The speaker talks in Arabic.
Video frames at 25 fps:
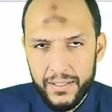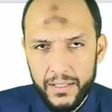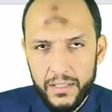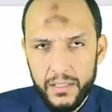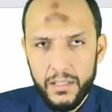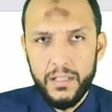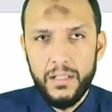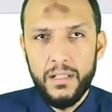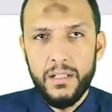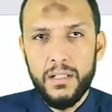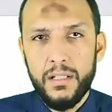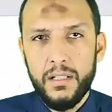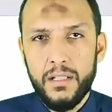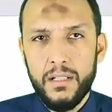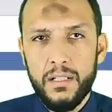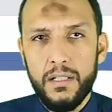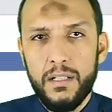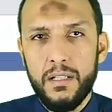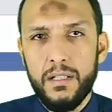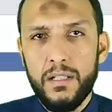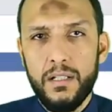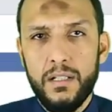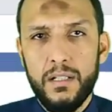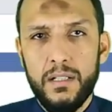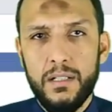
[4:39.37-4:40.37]

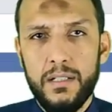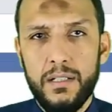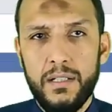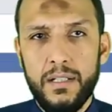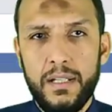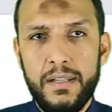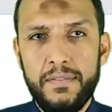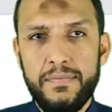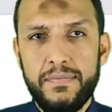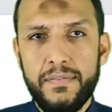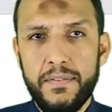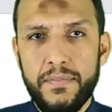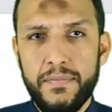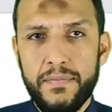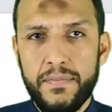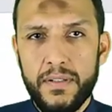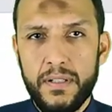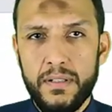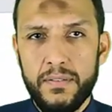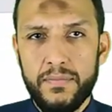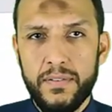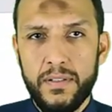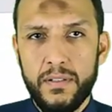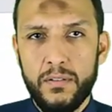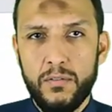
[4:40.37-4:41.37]
الاف
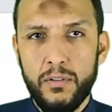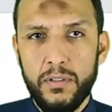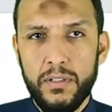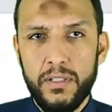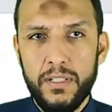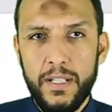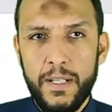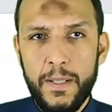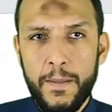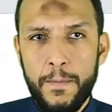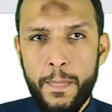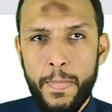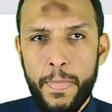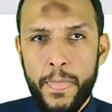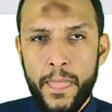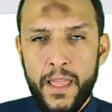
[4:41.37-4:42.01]
في الكوتلين